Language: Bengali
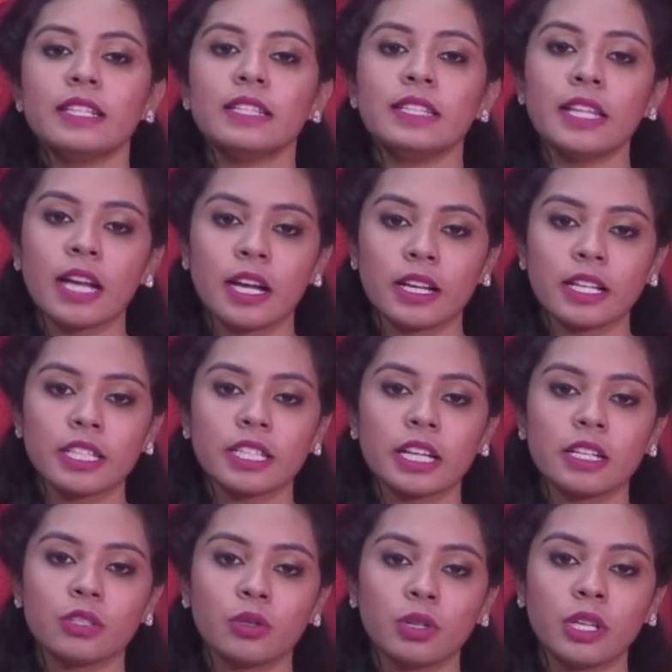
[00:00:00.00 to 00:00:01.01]
ইস্তেহারে
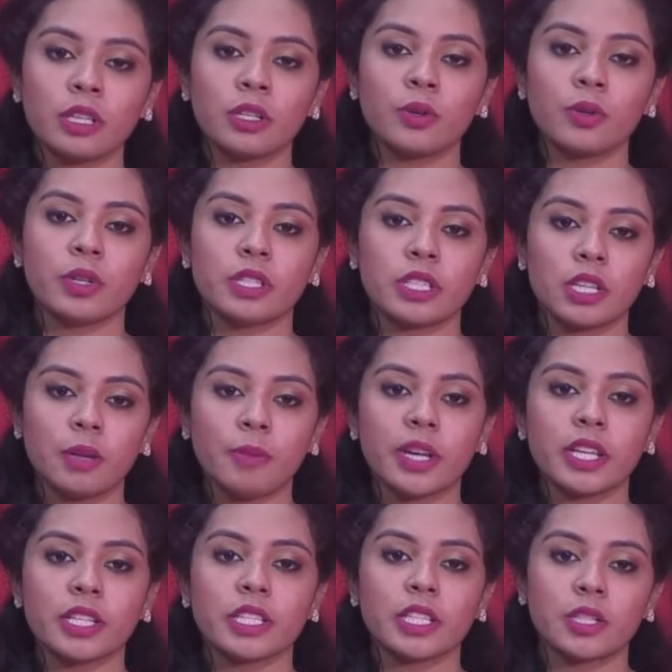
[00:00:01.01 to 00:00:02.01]
স্বাস্থ্যখাতে রয়েছে
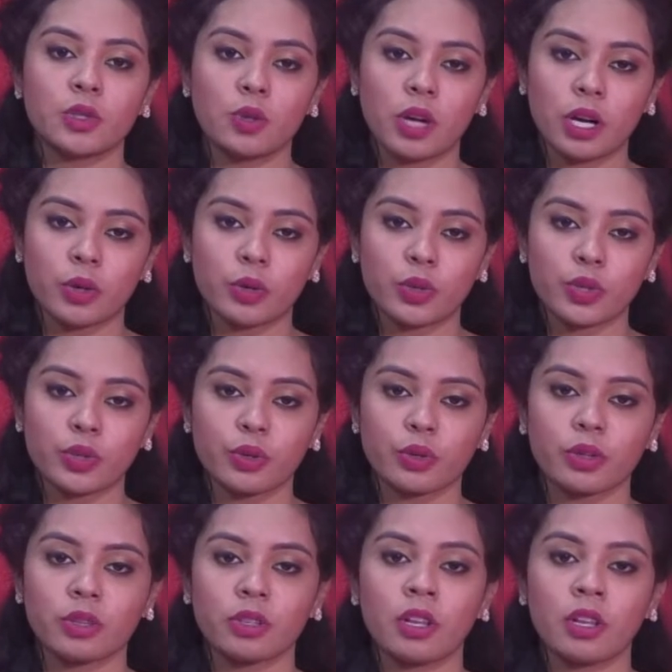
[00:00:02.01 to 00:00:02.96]
বেশ কিছু আকর্ষণ